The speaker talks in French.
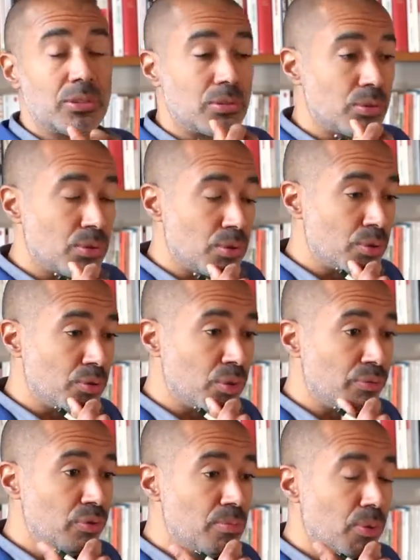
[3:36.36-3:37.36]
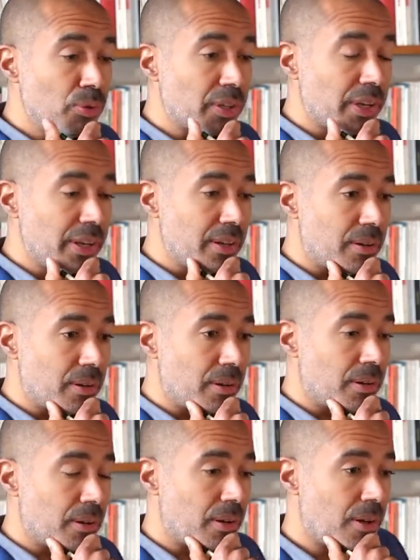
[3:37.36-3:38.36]
de, vous le montrer
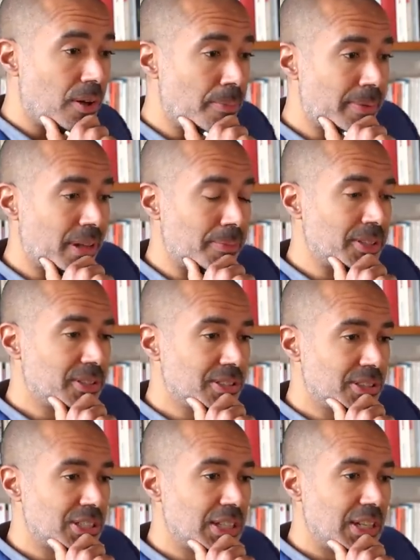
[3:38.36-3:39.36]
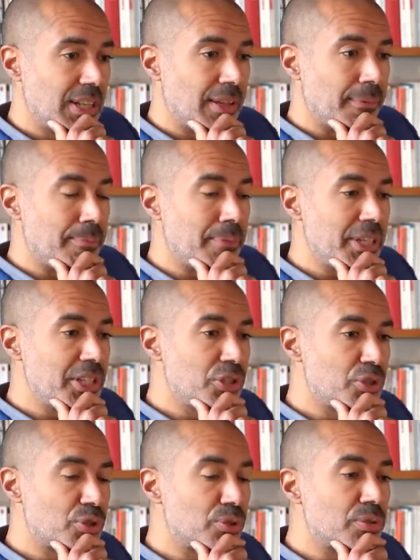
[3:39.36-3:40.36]
en, permanence, mais
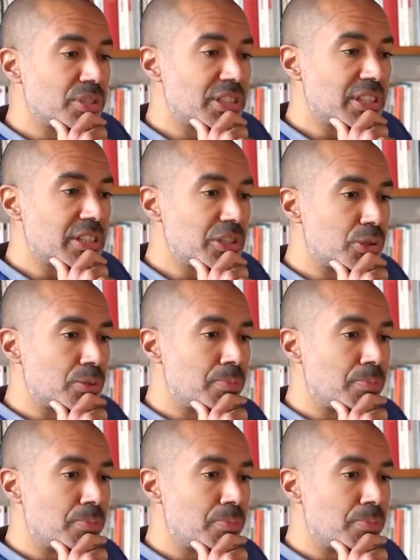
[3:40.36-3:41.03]
je ne singe